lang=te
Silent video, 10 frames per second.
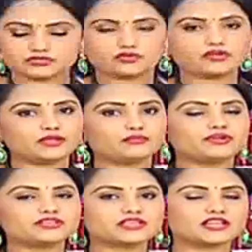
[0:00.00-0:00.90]
సో ఈ
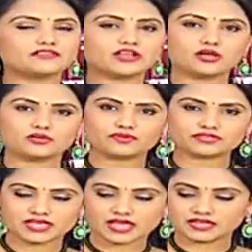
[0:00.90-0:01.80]
బుటీస్ అనేవి ఆల్
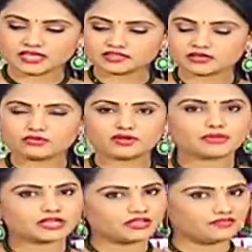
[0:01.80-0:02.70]
ఓవర్ శారీ అంతా కూడా
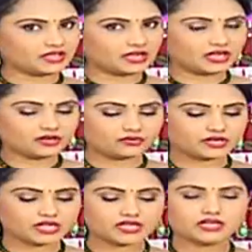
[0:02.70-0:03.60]
మనకి ఈ విధంగానే
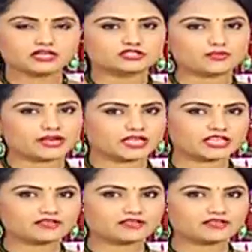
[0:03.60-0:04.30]
ఉంటాయి సో మరి కింద